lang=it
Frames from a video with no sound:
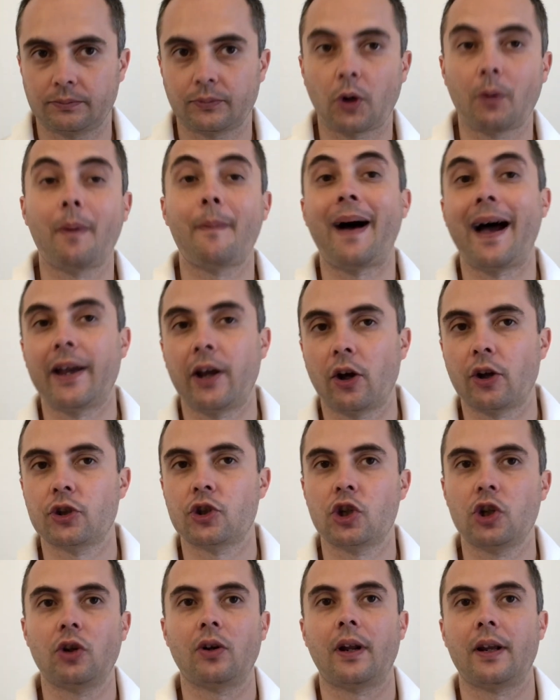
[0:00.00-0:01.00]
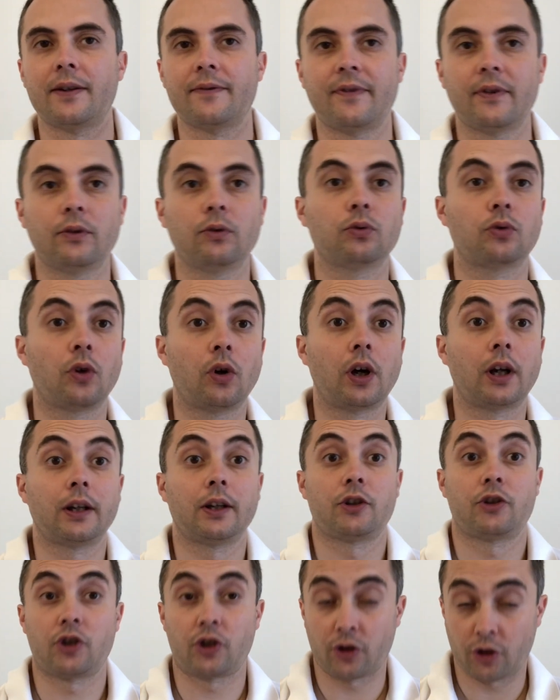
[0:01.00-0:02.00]
come mai oggi non hai venduto
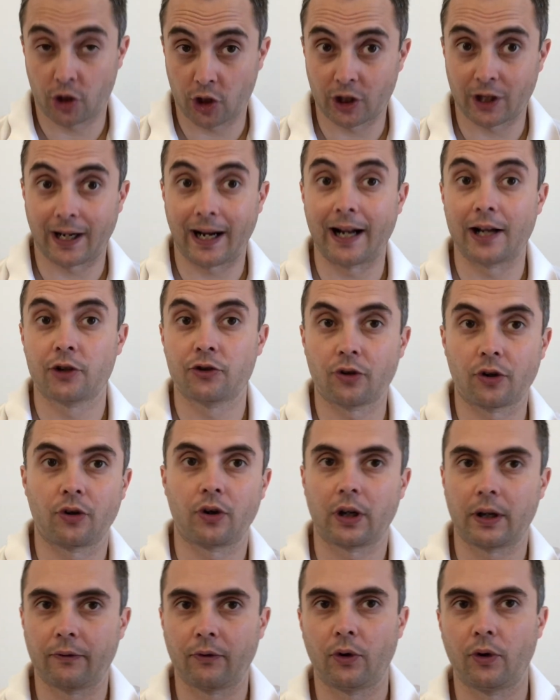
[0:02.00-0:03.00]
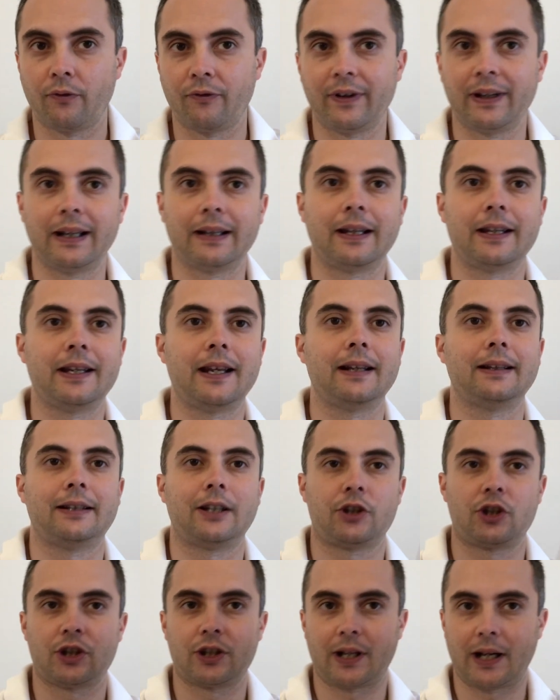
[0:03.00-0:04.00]
Orange? Ci sarà il giorno che voi non vendete
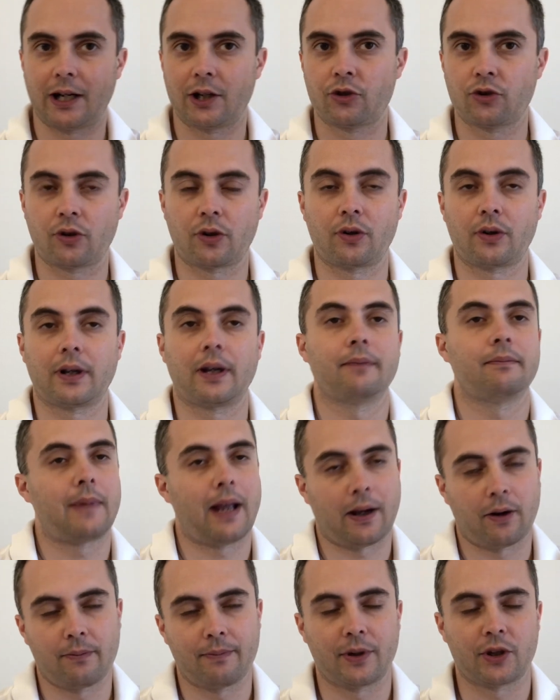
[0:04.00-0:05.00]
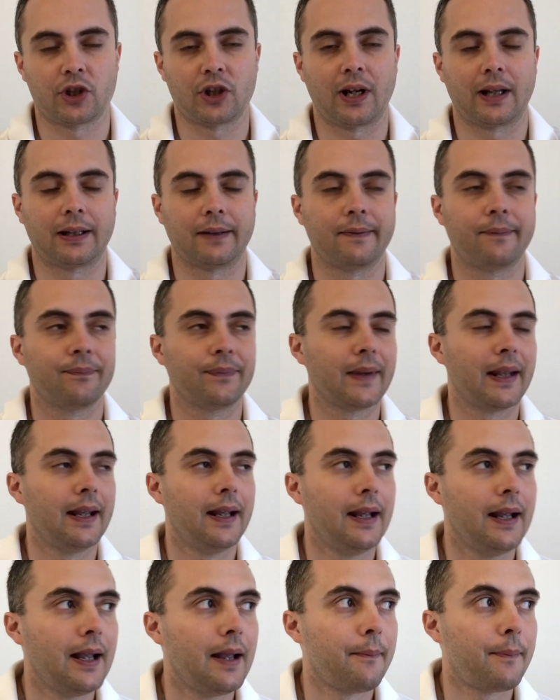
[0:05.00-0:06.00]
niente, ci sarà il giorno che... Ecco, immaginatevi.
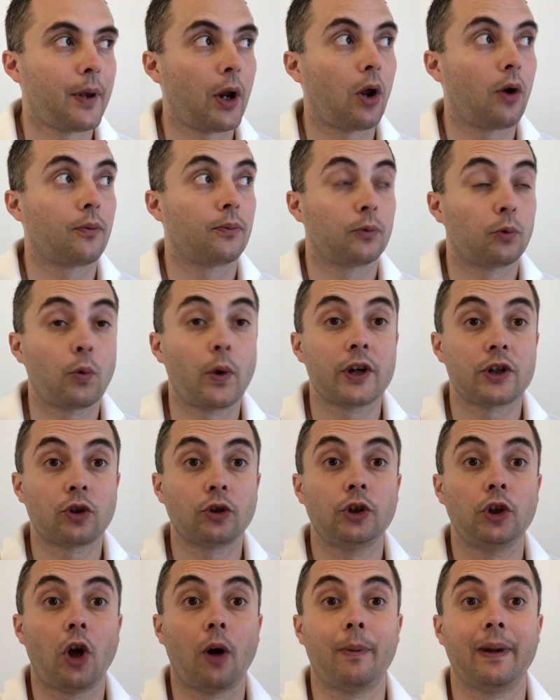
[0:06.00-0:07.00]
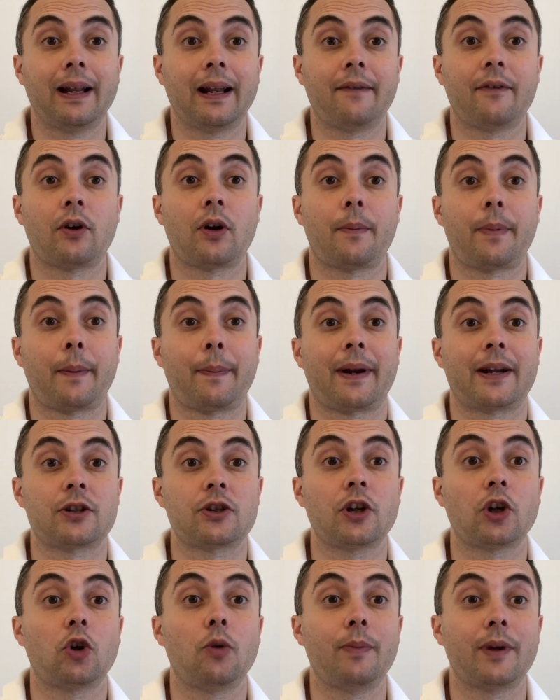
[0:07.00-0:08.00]
Però questo ti obbliga ad avere una
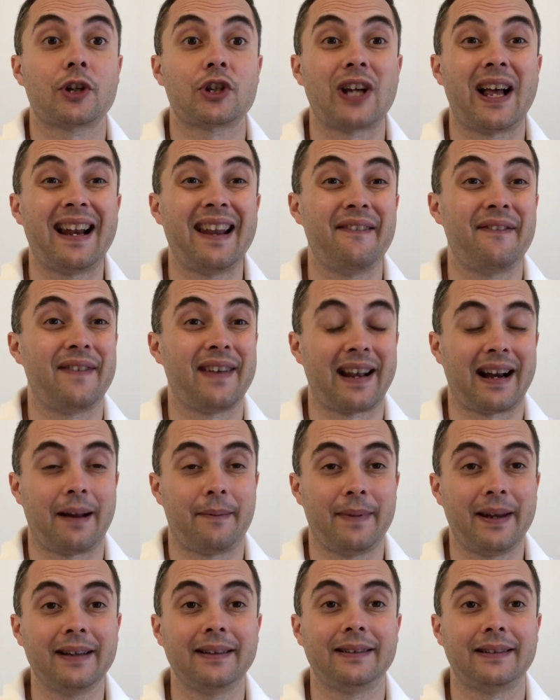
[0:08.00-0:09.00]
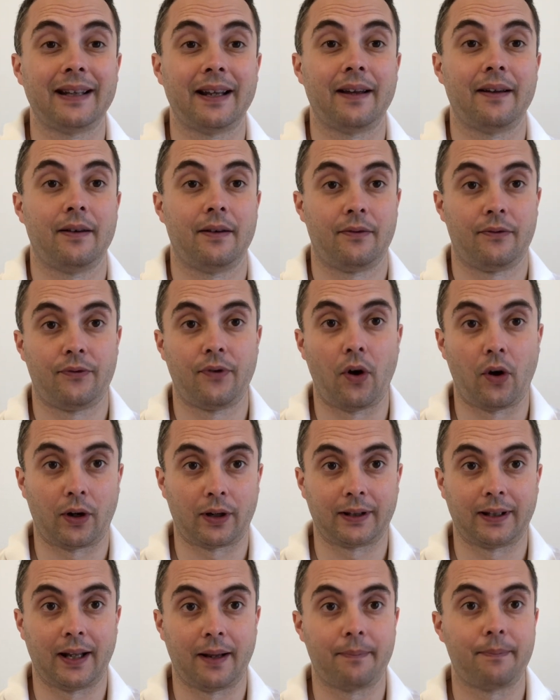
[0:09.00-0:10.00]
preparazione commerciale veramente
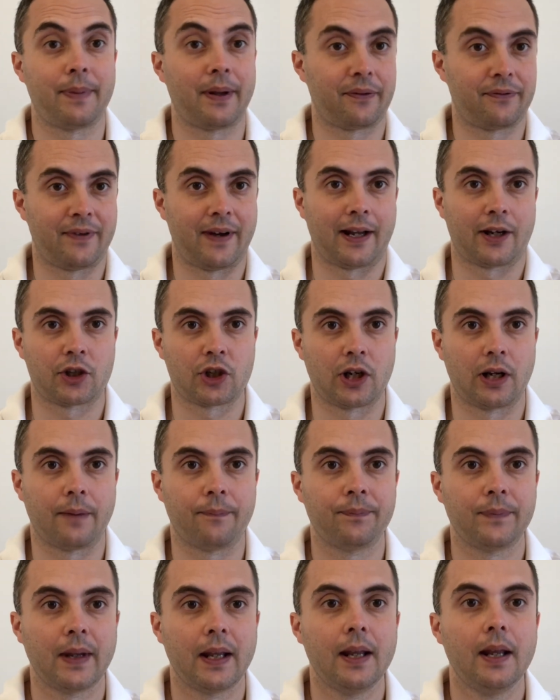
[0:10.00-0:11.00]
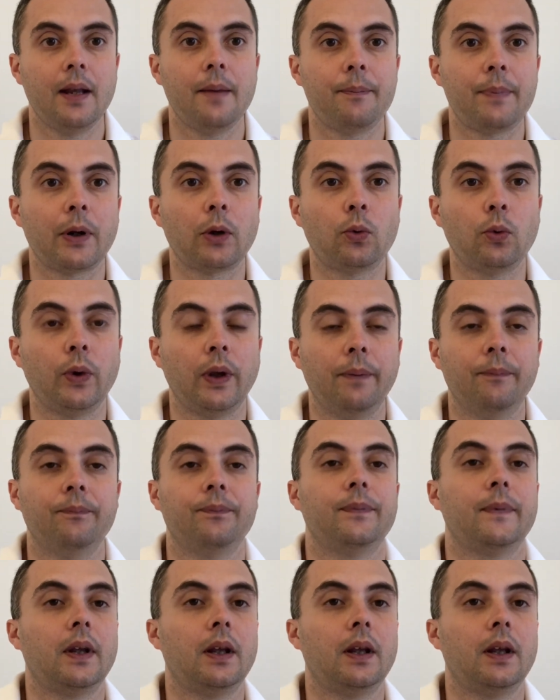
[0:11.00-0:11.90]
forte per farcela. Per cui